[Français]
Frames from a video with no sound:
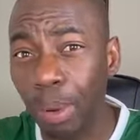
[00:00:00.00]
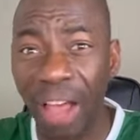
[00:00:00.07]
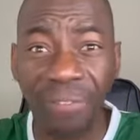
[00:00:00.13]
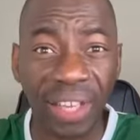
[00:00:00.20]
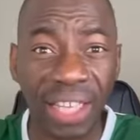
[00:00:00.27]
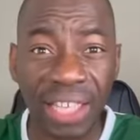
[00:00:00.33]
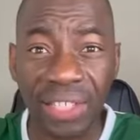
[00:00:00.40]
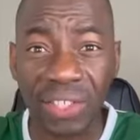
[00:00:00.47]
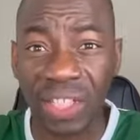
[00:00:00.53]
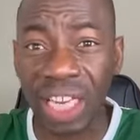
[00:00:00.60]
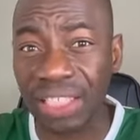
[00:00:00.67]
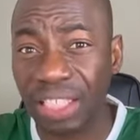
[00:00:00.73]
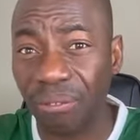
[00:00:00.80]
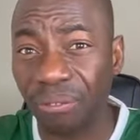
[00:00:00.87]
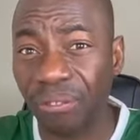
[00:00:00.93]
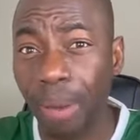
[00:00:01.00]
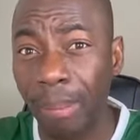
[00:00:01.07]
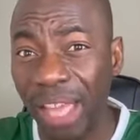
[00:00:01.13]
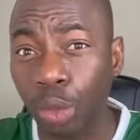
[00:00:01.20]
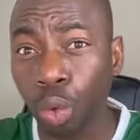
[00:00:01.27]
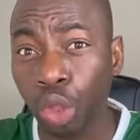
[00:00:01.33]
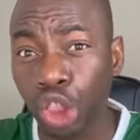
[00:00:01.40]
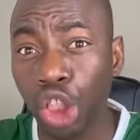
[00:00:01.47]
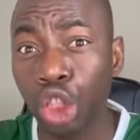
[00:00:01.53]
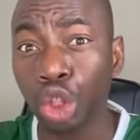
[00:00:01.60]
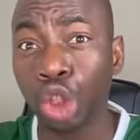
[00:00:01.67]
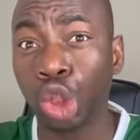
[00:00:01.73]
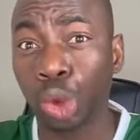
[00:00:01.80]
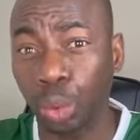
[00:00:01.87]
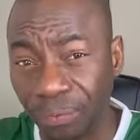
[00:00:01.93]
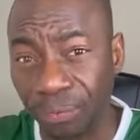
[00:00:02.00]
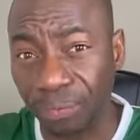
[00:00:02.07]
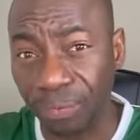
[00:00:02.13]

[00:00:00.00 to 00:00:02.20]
avec Israël. Sa femme est d'origine juive.